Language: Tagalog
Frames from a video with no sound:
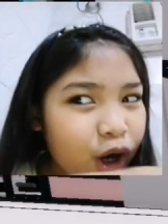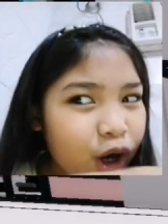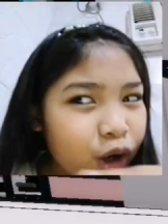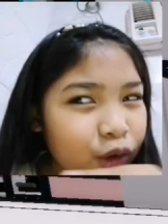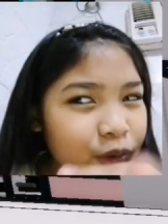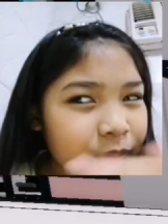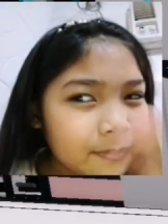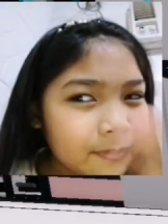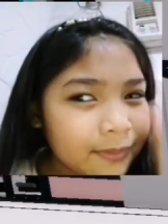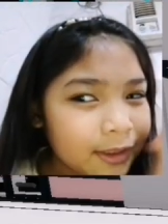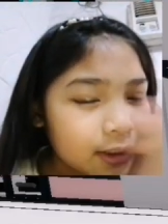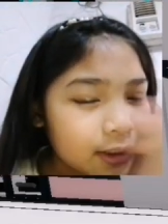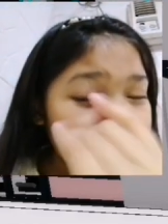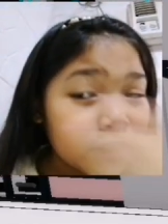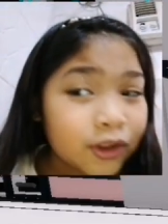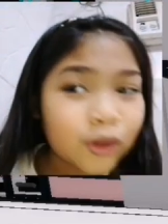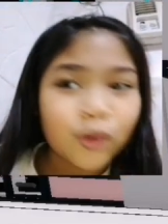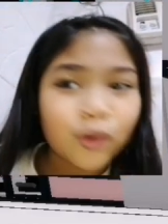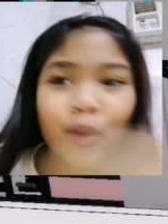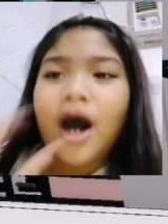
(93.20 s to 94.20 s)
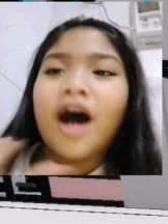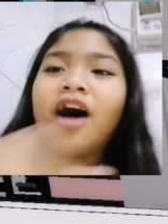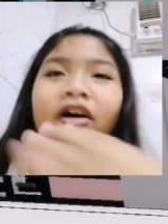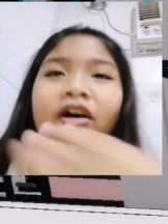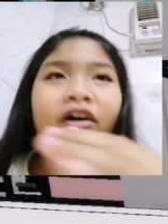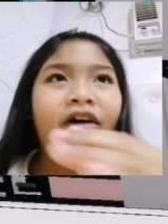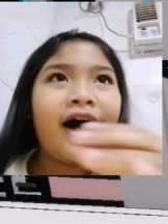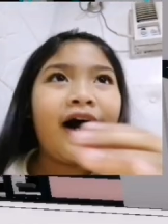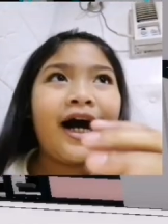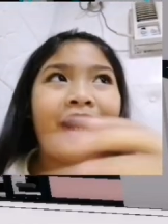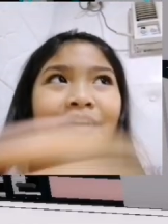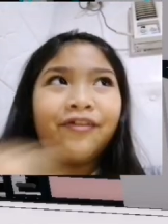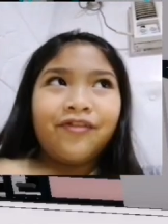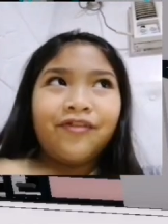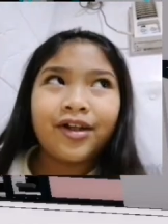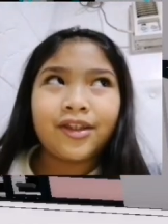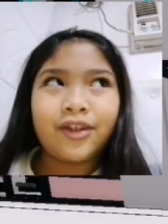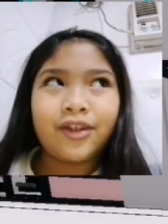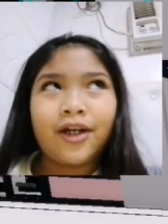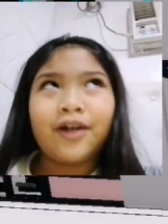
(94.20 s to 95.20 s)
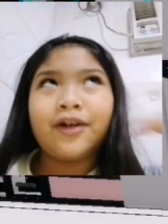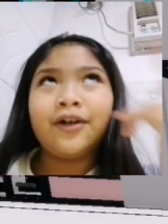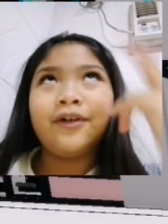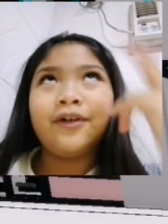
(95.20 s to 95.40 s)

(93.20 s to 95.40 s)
na may gusto akong avatar.